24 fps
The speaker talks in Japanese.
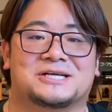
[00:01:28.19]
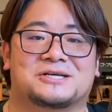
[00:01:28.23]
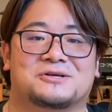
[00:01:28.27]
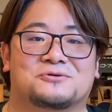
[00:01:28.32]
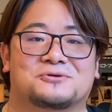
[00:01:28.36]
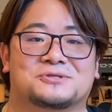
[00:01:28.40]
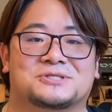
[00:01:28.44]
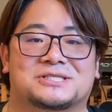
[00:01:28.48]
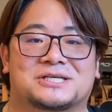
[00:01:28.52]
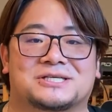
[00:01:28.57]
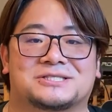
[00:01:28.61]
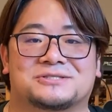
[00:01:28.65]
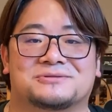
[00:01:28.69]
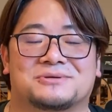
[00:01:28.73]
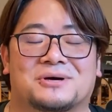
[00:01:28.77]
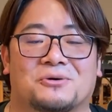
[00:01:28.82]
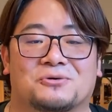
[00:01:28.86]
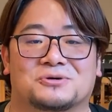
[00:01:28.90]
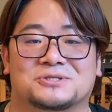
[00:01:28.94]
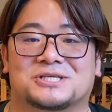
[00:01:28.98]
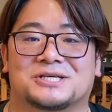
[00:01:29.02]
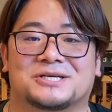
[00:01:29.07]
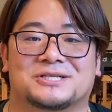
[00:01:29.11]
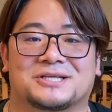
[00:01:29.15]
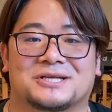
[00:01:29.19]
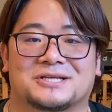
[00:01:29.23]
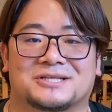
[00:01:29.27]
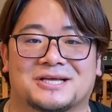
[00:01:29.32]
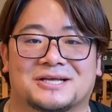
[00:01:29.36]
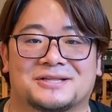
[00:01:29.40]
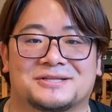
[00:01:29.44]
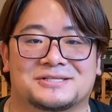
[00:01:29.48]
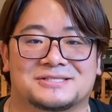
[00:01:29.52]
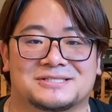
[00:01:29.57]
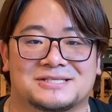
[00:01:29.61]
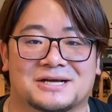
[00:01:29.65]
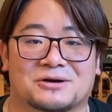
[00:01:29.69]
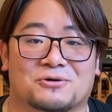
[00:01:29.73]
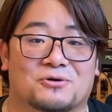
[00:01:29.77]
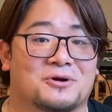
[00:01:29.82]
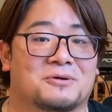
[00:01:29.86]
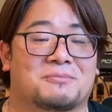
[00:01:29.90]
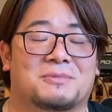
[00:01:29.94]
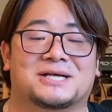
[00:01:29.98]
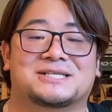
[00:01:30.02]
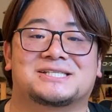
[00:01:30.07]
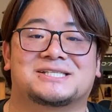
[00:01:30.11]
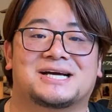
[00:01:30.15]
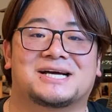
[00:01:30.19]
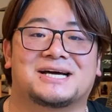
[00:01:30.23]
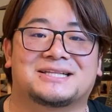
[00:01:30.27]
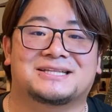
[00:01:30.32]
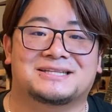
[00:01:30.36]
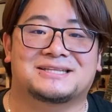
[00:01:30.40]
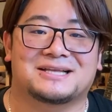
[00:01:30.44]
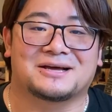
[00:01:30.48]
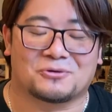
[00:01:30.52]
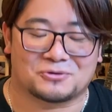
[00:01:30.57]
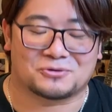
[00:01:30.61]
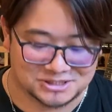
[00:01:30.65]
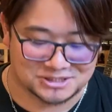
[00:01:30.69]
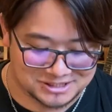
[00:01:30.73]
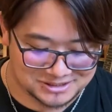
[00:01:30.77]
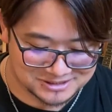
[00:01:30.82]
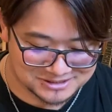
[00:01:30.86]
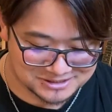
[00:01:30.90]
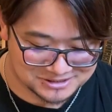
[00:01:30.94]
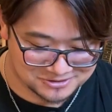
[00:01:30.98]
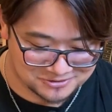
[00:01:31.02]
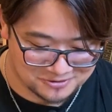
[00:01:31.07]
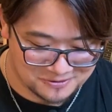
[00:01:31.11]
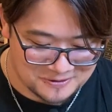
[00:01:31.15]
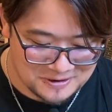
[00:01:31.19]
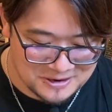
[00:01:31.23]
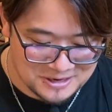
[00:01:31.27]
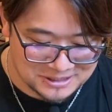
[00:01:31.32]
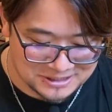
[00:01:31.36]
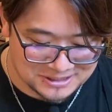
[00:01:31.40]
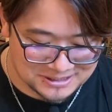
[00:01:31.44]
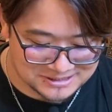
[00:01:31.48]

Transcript: 教師たちは教えていたんですねこれ間違った教えですよ